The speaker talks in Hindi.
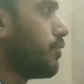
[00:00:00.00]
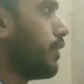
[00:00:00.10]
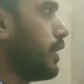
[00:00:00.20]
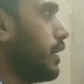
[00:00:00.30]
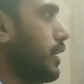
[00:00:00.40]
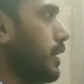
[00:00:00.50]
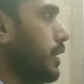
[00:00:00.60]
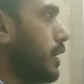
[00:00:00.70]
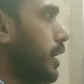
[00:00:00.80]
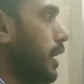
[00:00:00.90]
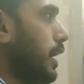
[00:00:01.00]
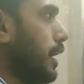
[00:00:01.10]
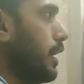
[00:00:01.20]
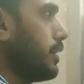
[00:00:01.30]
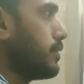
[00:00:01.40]
फाइनली
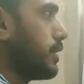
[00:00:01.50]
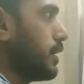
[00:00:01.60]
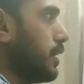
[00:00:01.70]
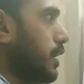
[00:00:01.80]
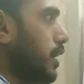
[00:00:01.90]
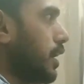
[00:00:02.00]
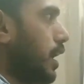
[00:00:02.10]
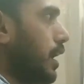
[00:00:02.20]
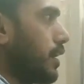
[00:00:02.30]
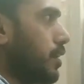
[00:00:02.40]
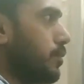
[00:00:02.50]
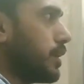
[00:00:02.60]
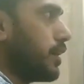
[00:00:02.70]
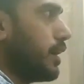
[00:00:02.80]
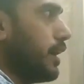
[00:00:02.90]
एयर से आयरन में
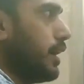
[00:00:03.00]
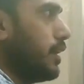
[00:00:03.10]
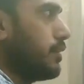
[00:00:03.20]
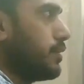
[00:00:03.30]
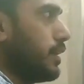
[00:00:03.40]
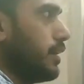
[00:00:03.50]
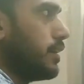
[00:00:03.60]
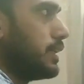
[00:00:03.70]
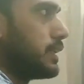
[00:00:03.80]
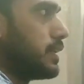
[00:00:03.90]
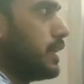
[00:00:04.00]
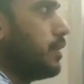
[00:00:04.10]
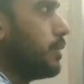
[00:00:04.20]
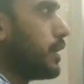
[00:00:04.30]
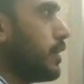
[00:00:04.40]
एयर से
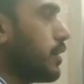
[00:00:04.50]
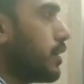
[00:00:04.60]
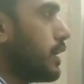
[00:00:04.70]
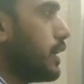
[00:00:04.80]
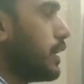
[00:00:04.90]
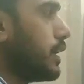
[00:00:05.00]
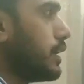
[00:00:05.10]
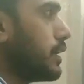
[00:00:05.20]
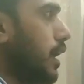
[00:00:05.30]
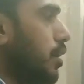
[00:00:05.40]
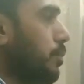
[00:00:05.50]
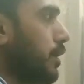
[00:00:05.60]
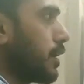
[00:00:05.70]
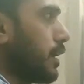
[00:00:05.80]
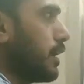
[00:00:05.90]
स्टील में यहां
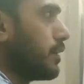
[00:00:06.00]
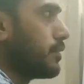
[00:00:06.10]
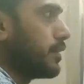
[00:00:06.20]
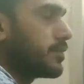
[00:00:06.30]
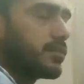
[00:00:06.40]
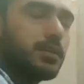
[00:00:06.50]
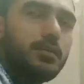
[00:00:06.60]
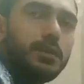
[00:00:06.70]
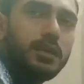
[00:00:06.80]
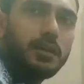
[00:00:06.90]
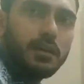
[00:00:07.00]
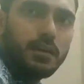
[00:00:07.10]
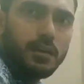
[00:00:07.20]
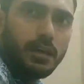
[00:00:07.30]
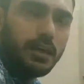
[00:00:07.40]
पर एयर से स्टील में
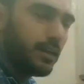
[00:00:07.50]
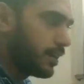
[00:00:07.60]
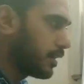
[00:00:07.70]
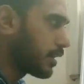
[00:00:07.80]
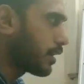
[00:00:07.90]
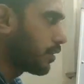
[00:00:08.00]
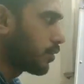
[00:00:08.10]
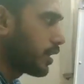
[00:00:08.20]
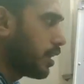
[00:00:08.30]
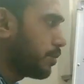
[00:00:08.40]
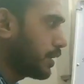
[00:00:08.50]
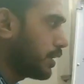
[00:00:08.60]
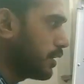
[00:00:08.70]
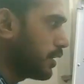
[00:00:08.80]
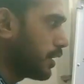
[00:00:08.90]
एंटर कर रहा है और यहां पर
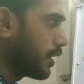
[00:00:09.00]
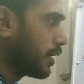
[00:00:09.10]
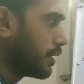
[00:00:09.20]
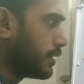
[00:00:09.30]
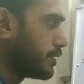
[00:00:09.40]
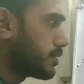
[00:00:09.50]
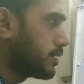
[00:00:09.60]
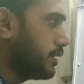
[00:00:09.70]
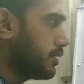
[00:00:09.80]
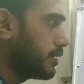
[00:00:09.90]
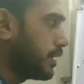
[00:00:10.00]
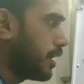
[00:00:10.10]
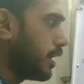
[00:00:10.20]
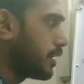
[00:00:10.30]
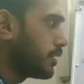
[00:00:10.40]
क्या कर रहा है स्टील से या
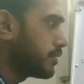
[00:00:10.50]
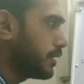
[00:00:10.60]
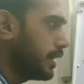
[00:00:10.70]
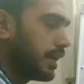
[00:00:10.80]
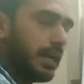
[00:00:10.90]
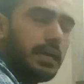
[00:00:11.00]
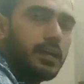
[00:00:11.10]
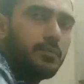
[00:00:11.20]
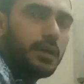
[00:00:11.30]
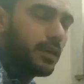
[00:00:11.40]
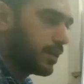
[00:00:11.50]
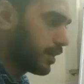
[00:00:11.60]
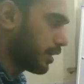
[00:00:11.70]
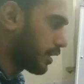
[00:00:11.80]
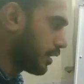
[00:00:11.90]
आयरन से एयर में एंटर
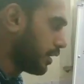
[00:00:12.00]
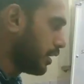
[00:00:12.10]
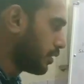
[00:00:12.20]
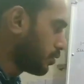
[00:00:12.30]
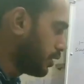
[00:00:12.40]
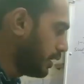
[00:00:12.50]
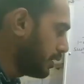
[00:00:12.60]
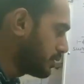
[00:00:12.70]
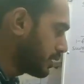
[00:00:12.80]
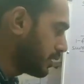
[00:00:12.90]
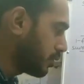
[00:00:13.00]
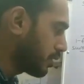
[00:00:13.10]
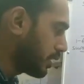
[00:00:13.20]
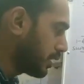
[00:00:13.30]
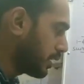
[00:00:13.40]
कर रहा है तो एक जगह तो
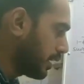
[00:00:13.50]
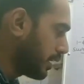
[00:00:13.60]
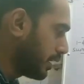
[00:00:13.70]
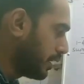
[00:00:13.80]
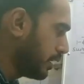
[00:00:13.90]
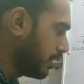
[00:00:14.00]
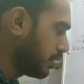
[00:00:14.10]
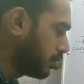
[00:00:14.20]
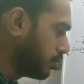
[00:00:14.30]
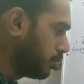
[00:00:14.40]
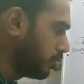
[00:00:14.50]
क्या कर रहा है एयर टू